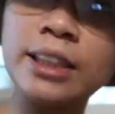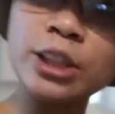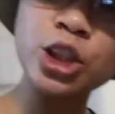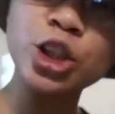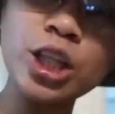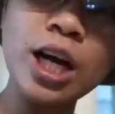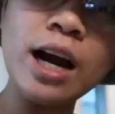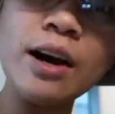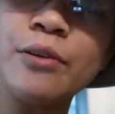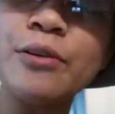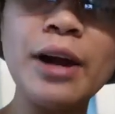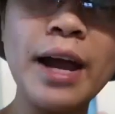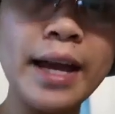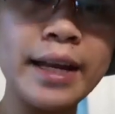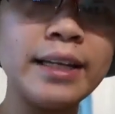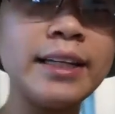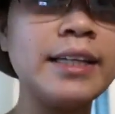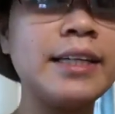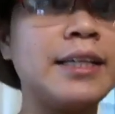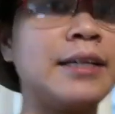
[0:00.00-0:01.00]
na siya.
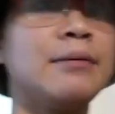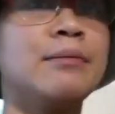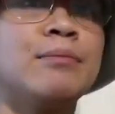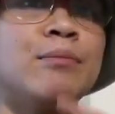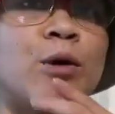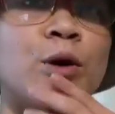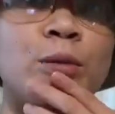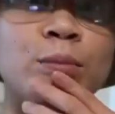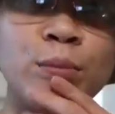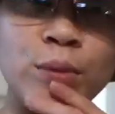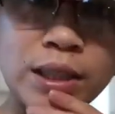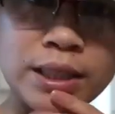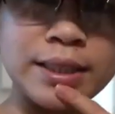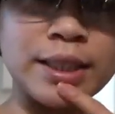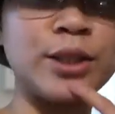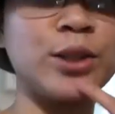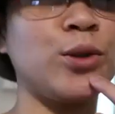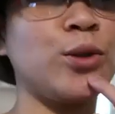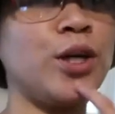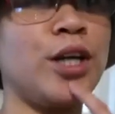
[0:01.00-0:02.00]
Ready for
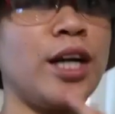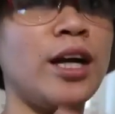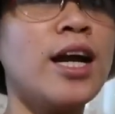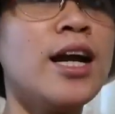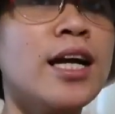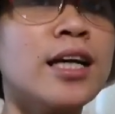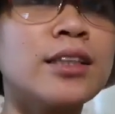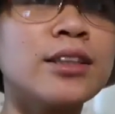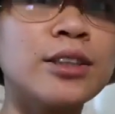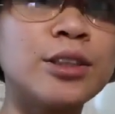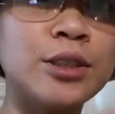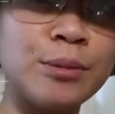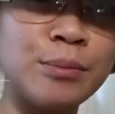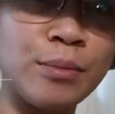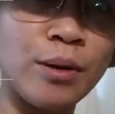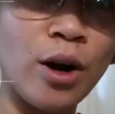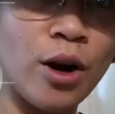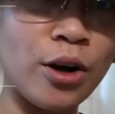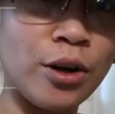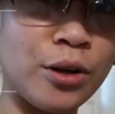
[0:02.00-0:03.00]
visitor
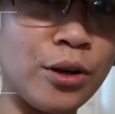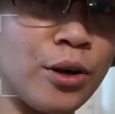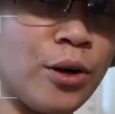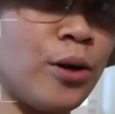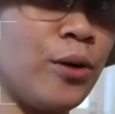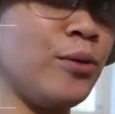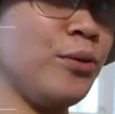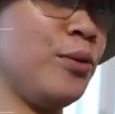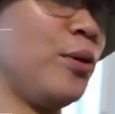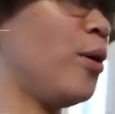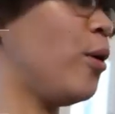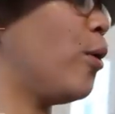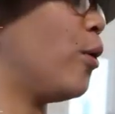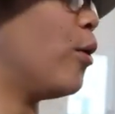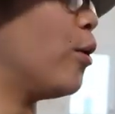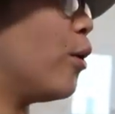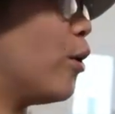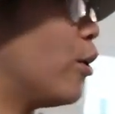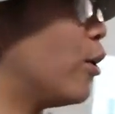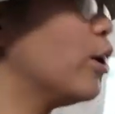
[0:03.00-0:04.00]
tomorrow.
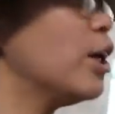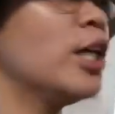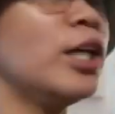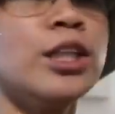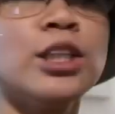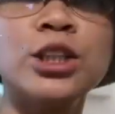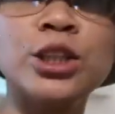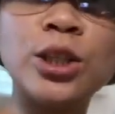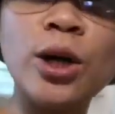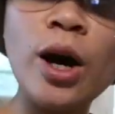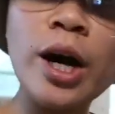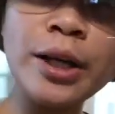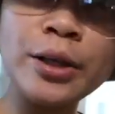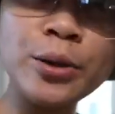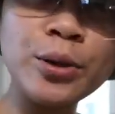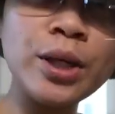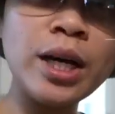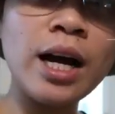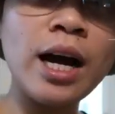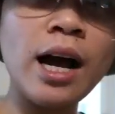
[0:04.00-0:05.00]
Oo. So,
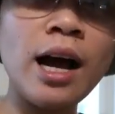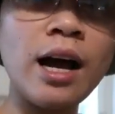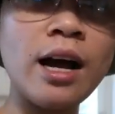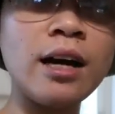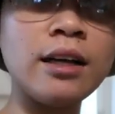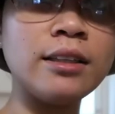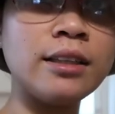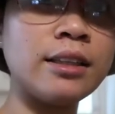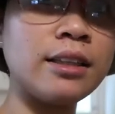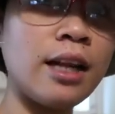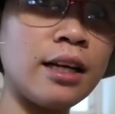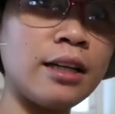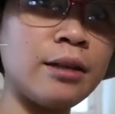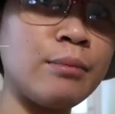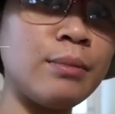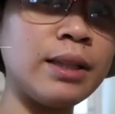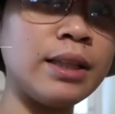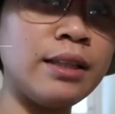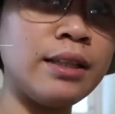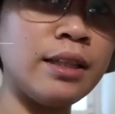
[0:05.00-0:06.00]
ayun na nga.
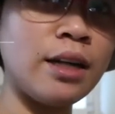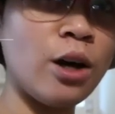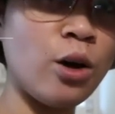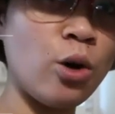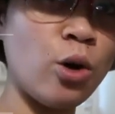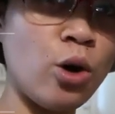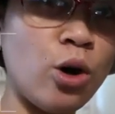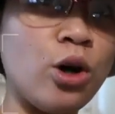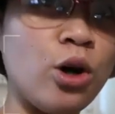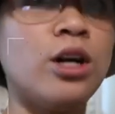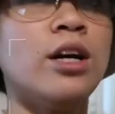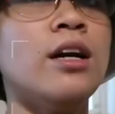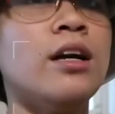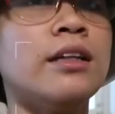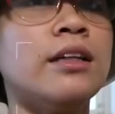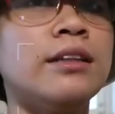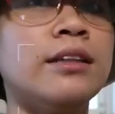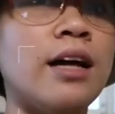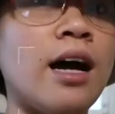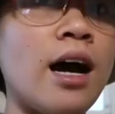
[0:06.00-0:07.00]
Naglalaba din ako
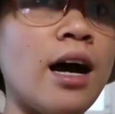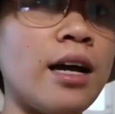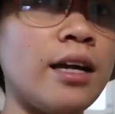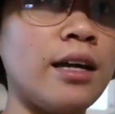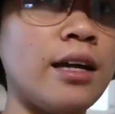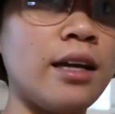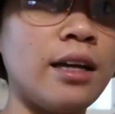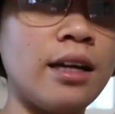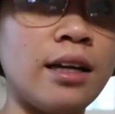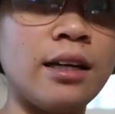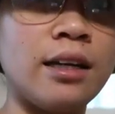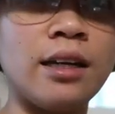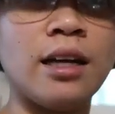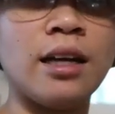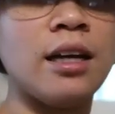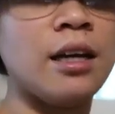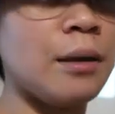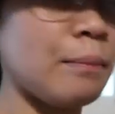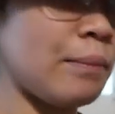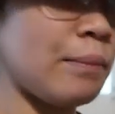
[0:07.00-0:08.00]
dahil
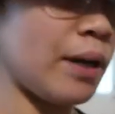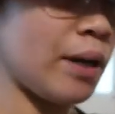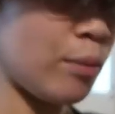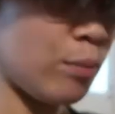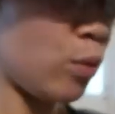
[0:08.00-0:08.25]
para